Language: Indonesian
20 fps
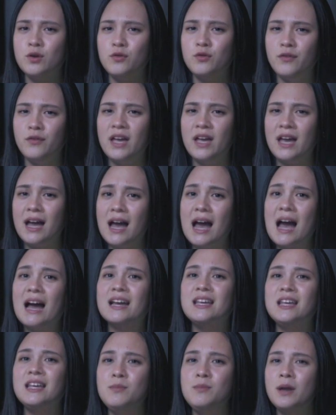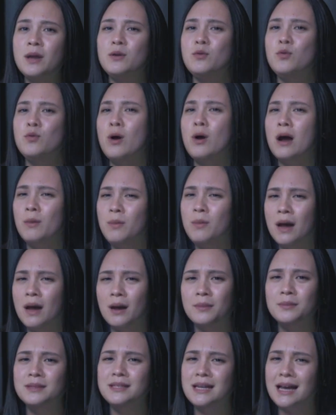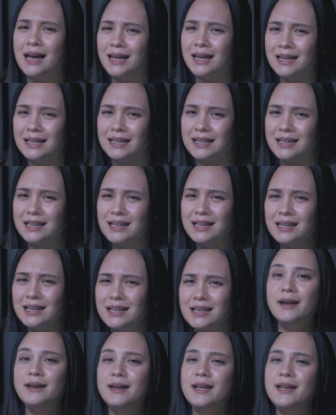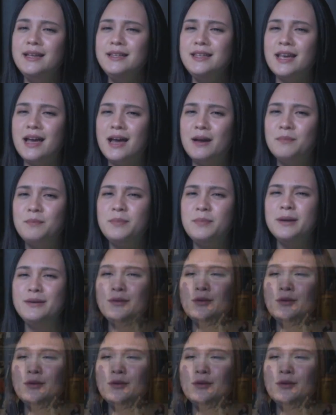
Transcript: Trofea akibat wabah menari, anehnya